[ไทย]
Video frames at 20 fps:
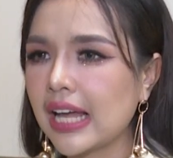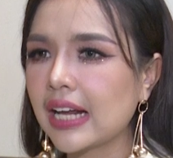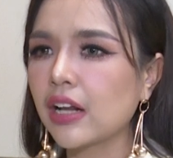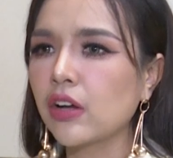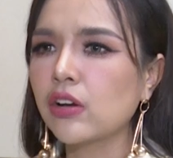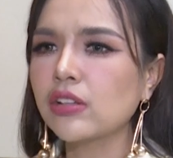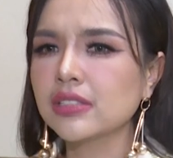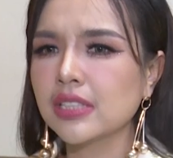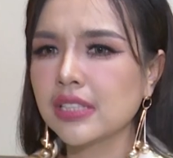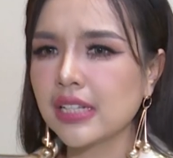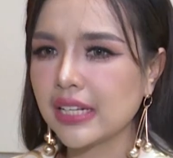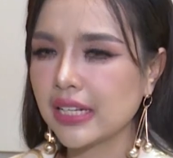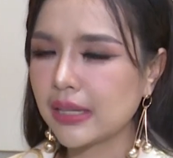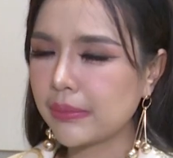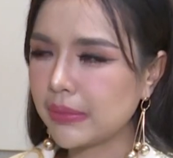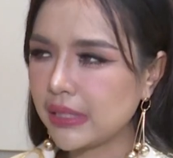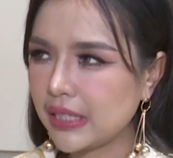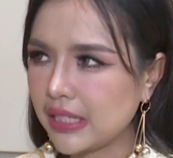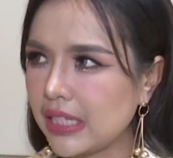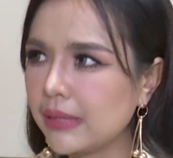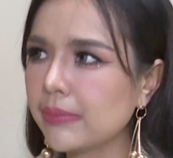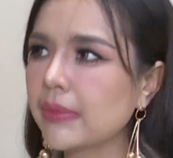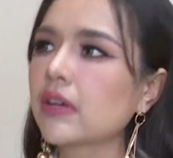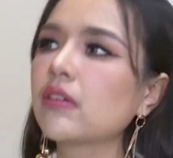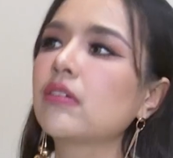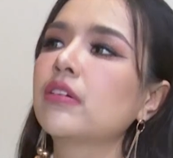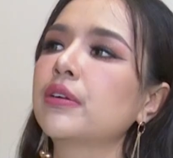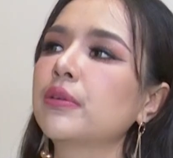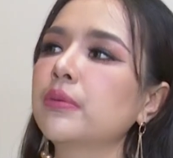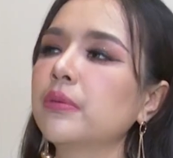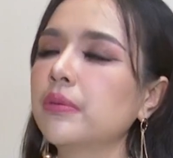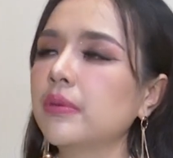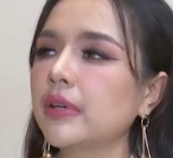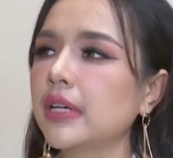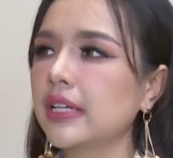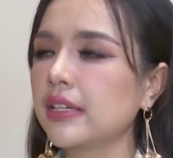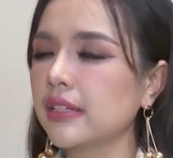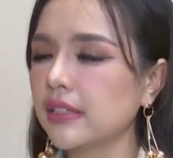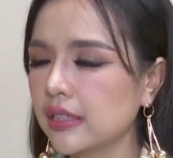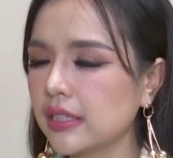รักแล้วก็สนิทกับลิลลี่ มาก่อนด้วย